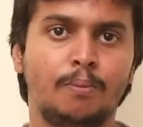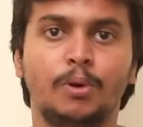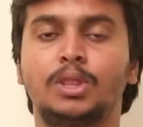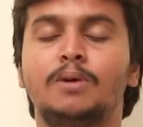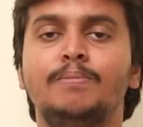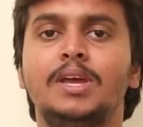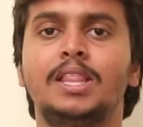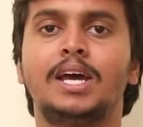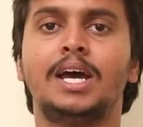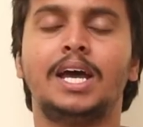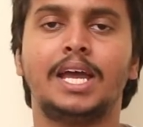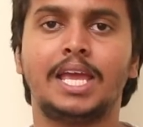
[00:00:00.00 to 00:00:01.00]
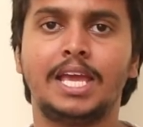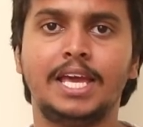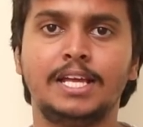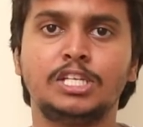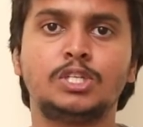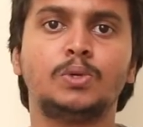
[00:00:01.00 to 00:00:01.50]
మొత్తం మీద ఈ
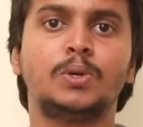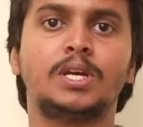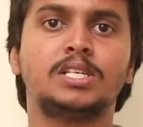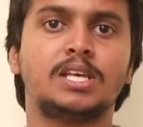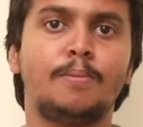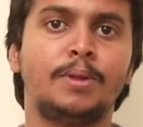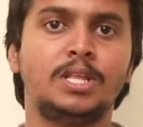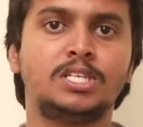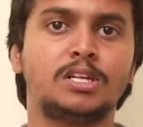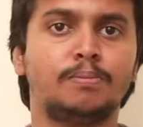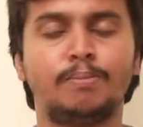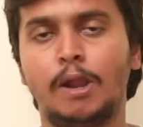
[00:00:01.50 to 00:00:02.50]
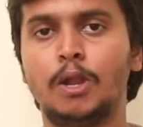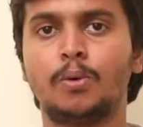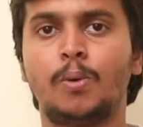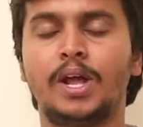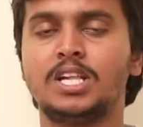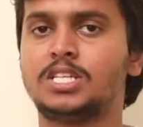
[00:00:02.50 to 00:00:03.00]
ఇన్స్టిట్యూట్కి సంబంధించిన పనులు
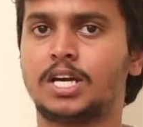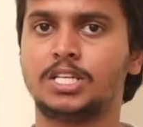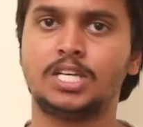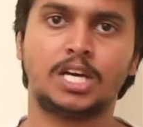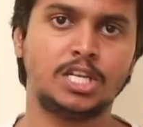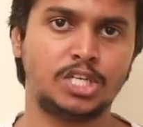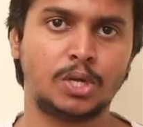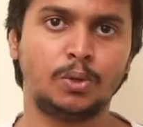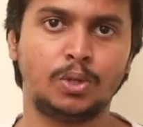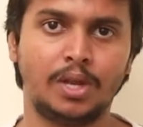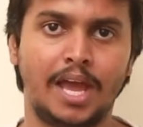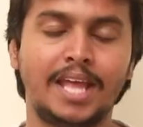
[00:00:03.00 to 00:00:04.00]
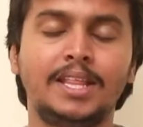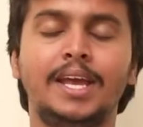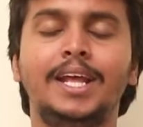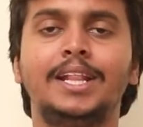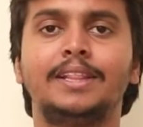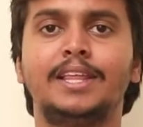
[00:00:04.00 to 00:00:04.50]
కూడా చకచక జరుగుతున్నాయి అయితే
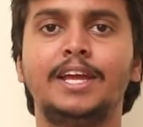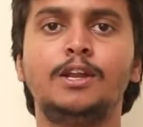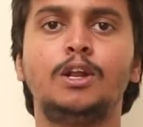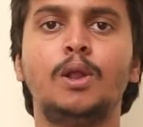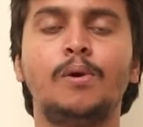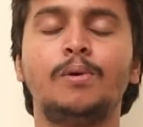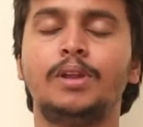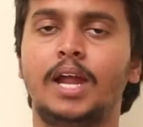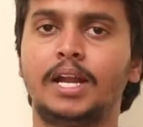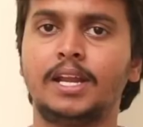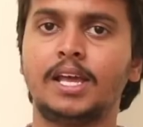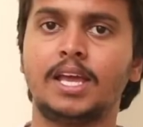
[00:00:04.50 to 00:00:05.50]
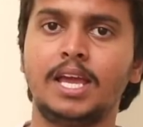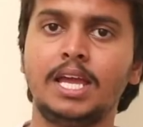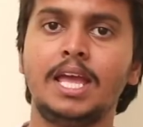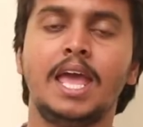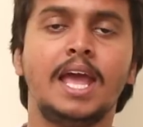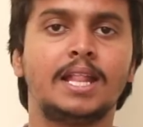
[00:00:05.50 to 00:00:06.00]
దీంట్లో నటనకి
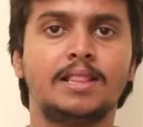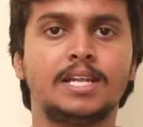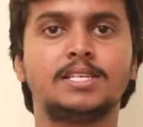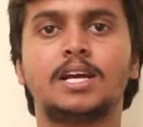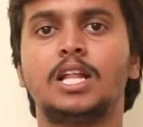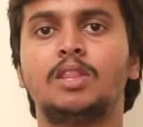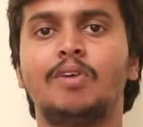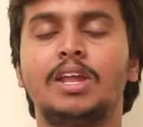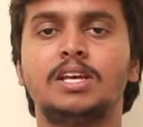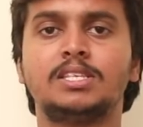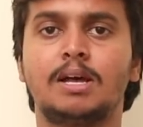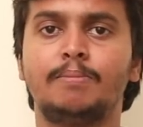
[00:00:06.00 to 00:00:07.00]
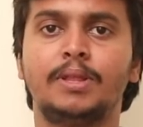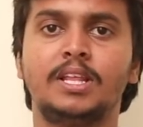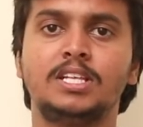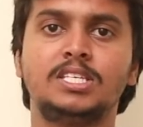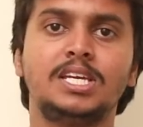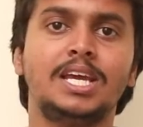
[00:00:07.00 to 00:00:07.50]
దర్శకత్వానికి
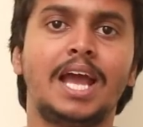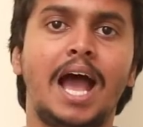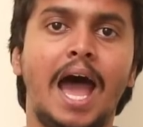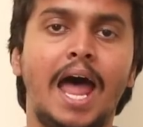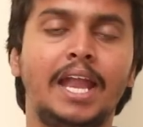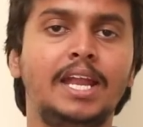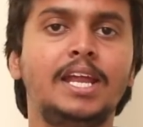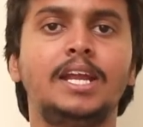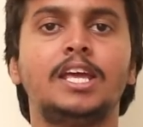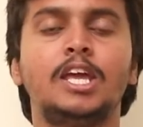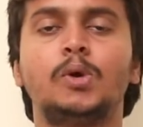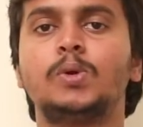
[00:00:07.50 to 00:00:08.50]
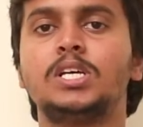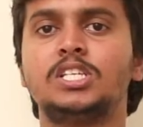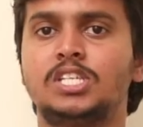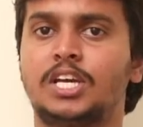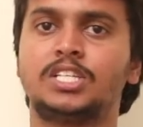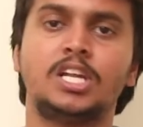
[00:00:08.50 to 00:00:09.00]
సంబంధించి అన్నిటికీ కూడా
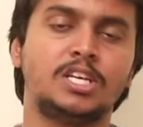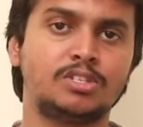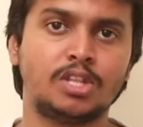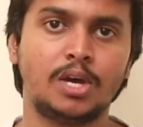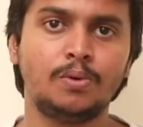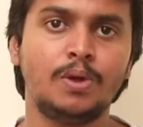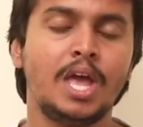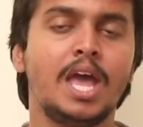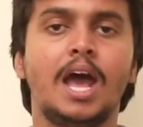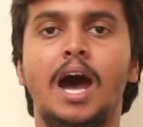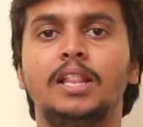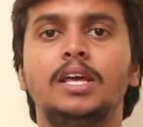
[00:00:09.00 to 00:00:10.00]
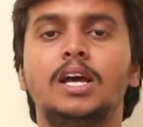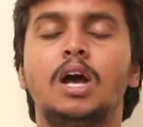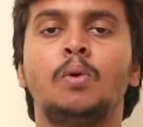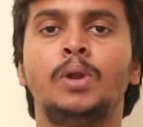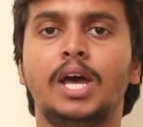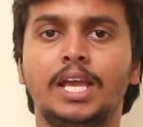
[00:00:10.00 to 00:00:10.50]
శిక్షణ ఇస్తారు
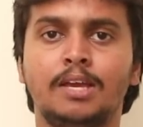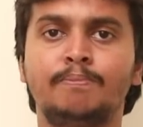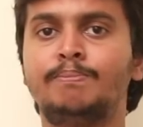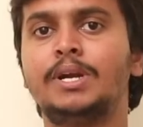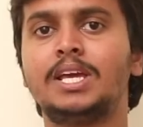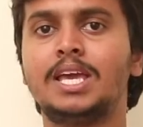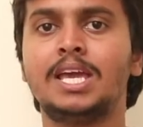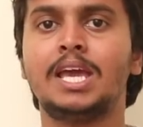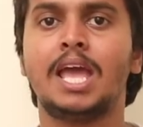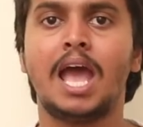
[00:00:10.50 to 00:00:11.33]
అంతేకాకుండా ఇప్పటికీ